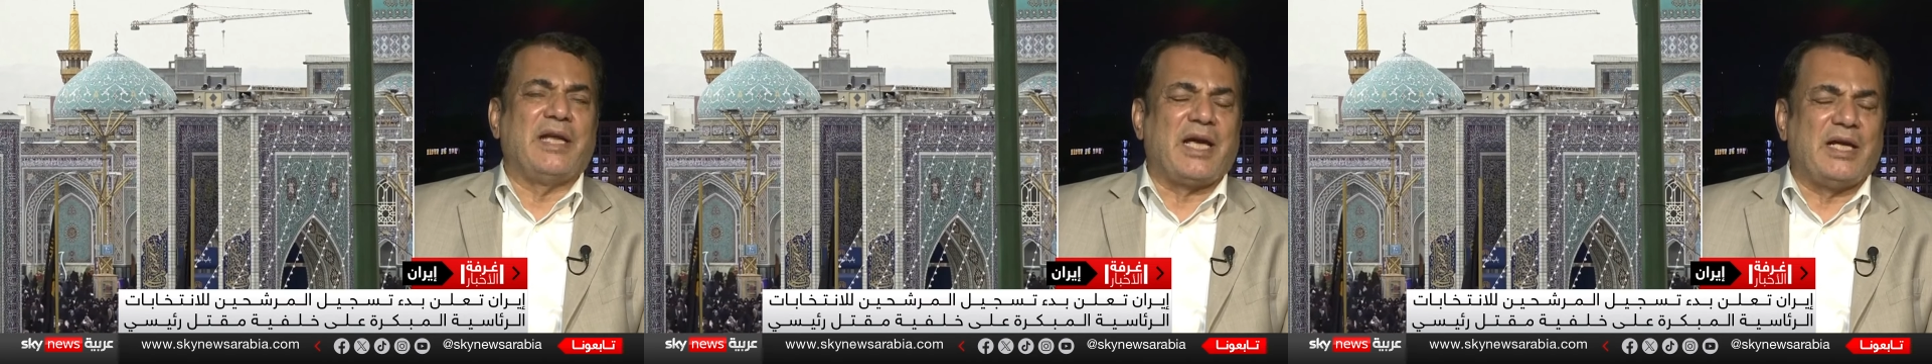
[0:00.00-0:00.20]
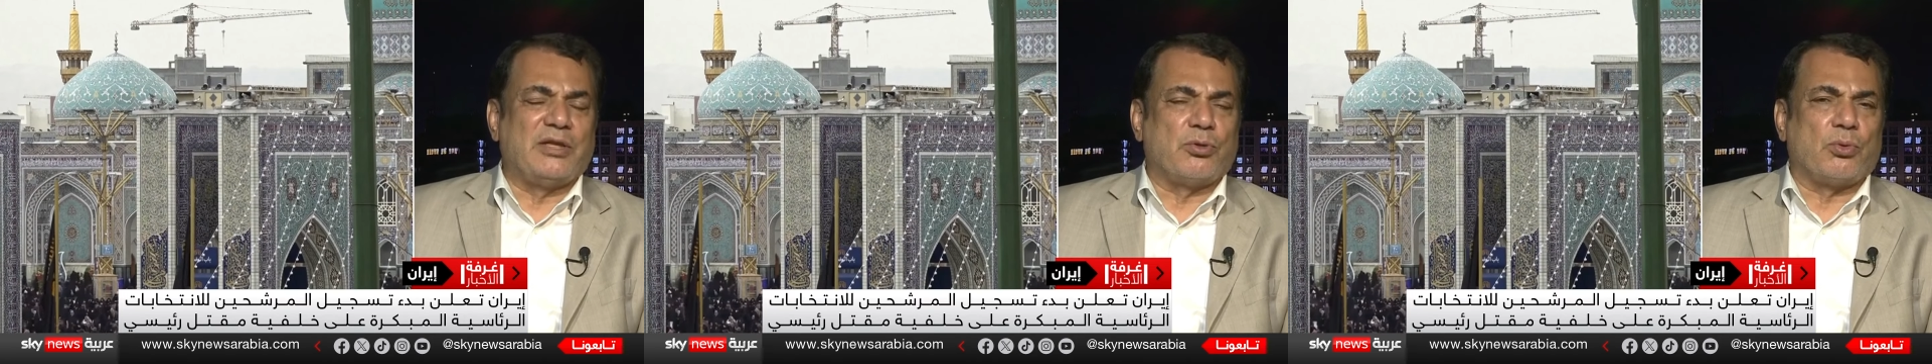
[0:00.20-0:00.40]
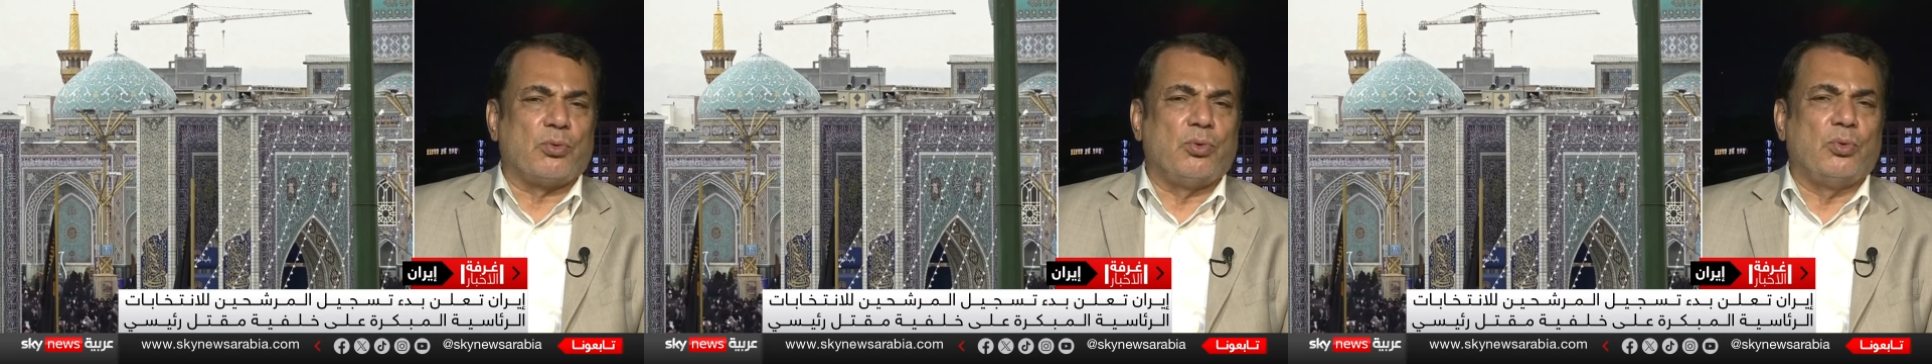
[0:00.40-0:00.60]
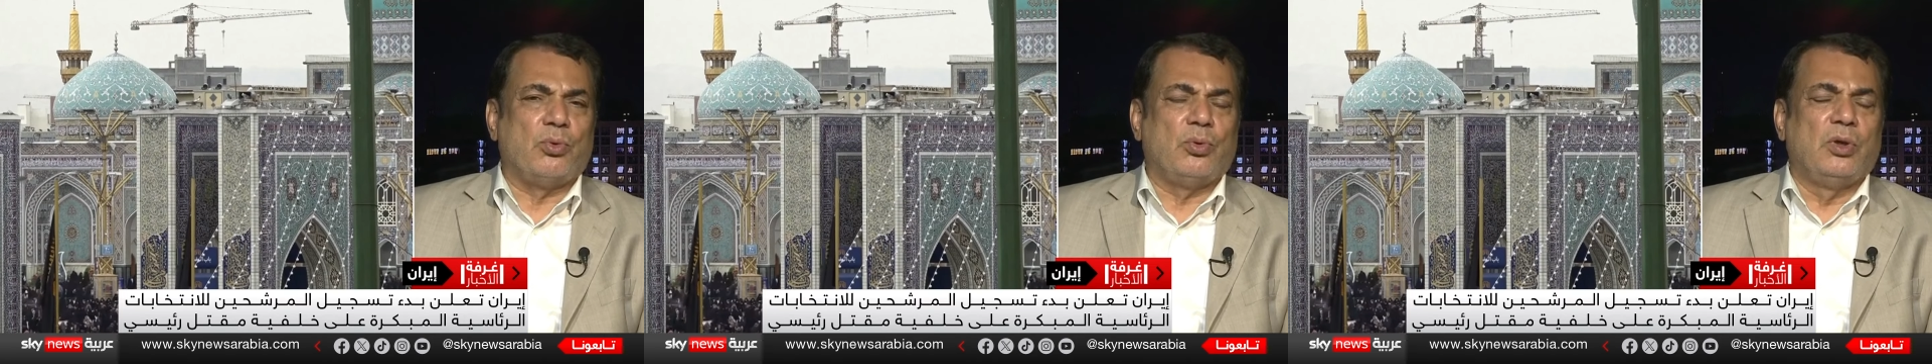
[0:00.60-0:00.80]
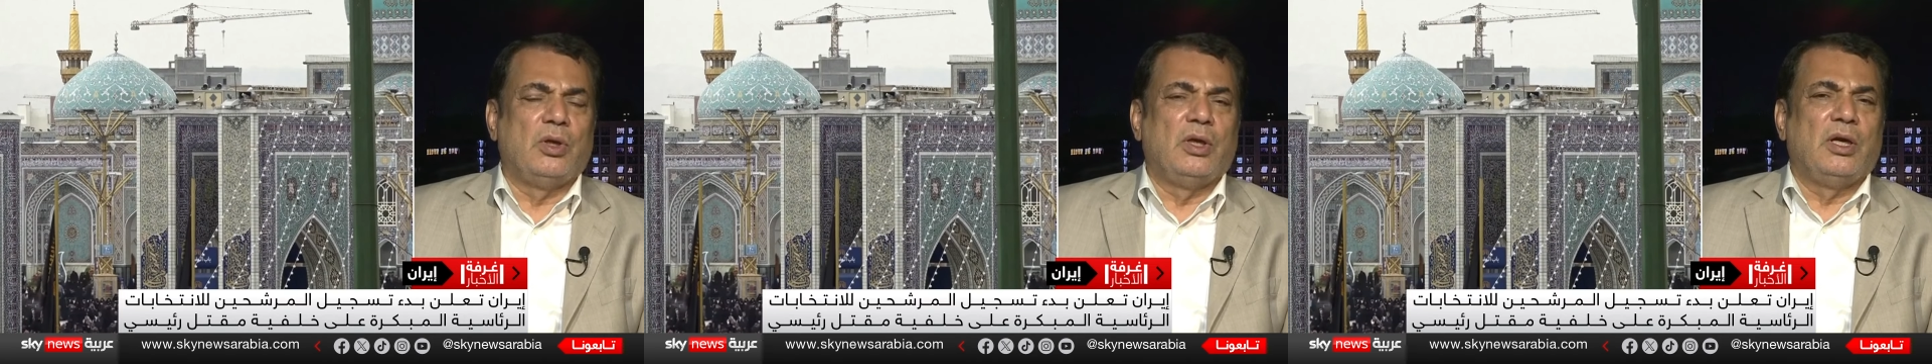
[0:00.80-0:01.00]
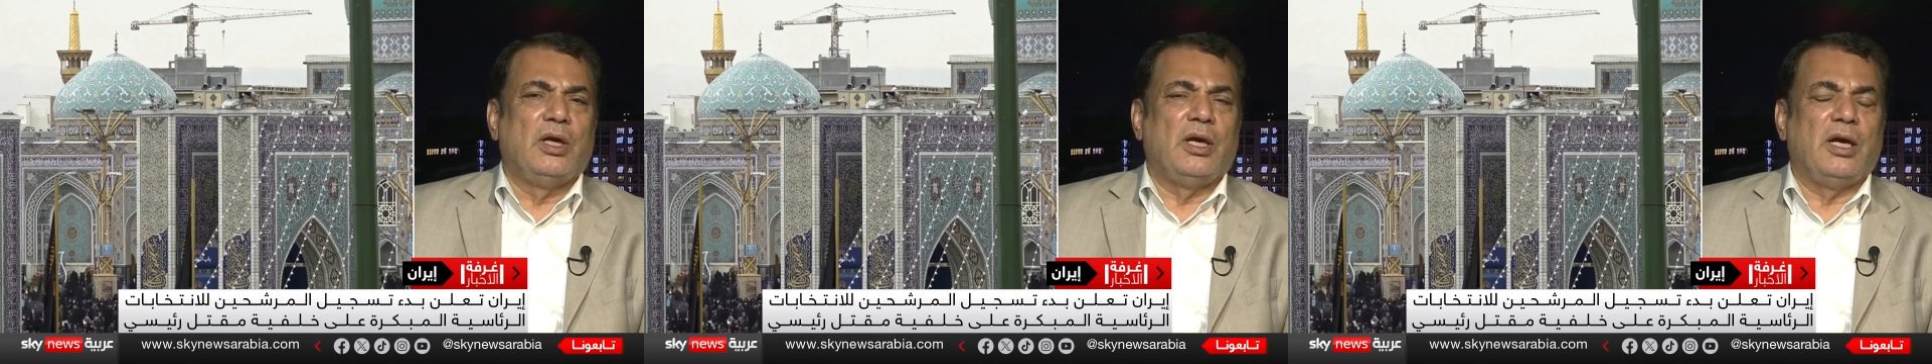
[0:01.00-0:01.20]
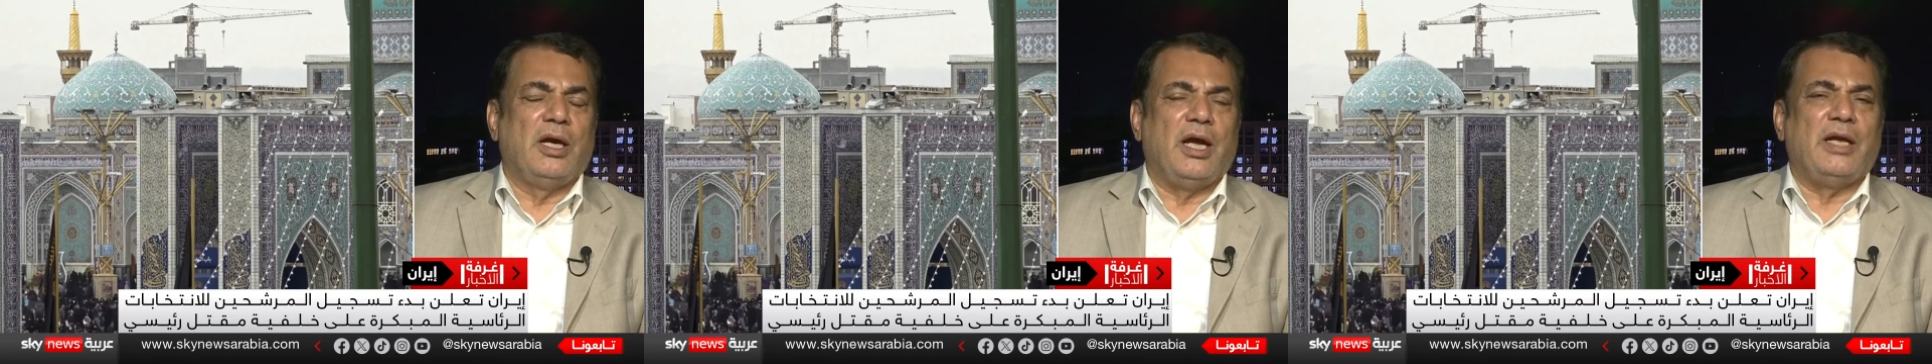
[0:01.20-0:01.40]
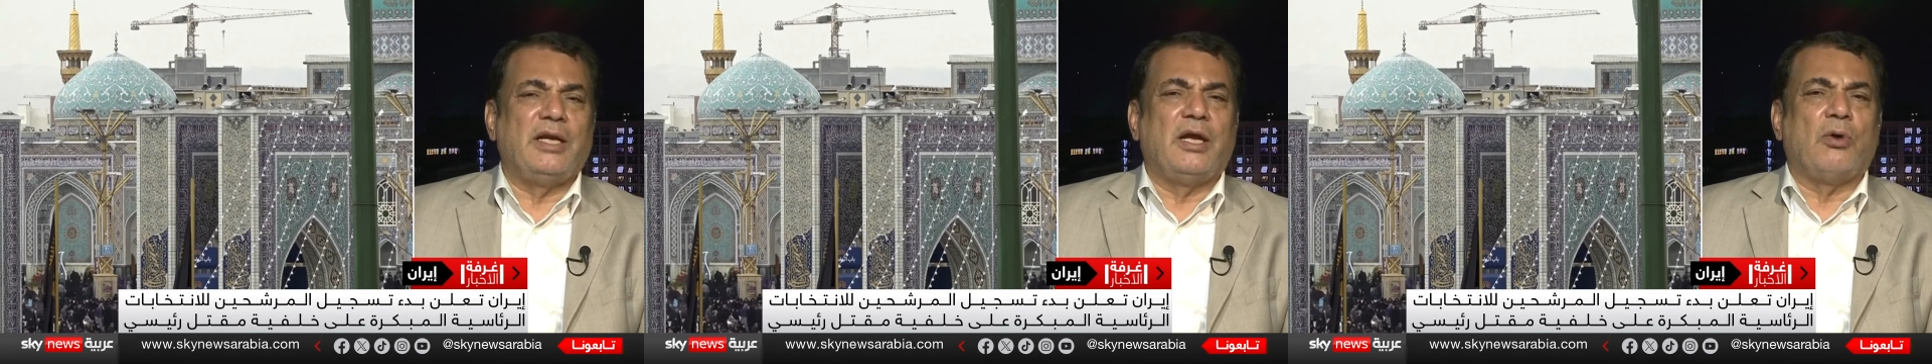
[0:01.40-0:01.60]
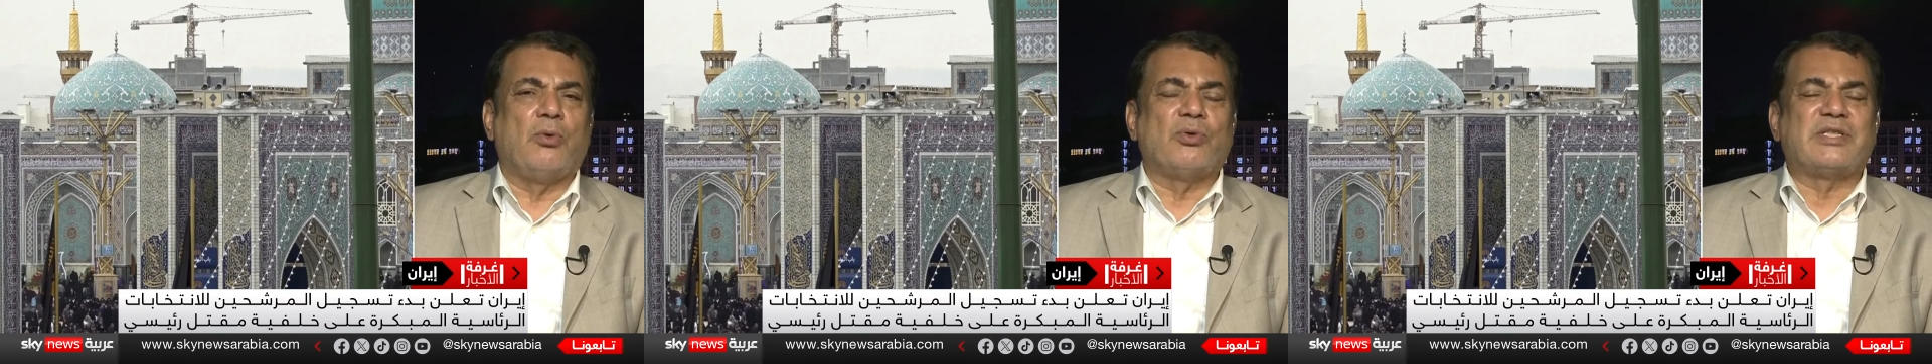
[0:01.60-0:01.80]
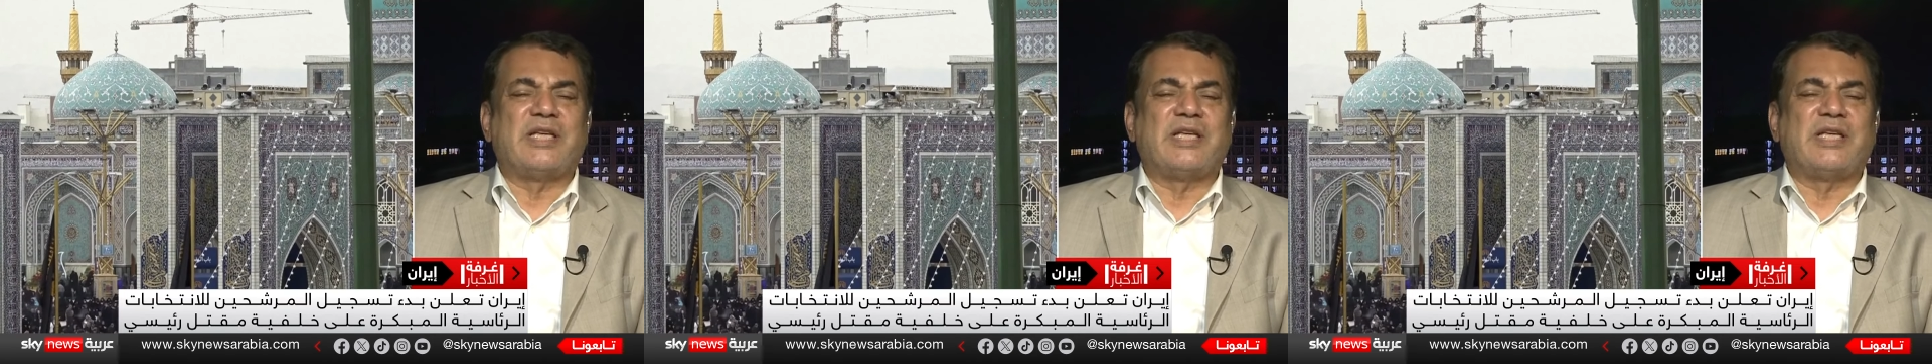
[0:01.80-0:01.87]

قدره آه، أنه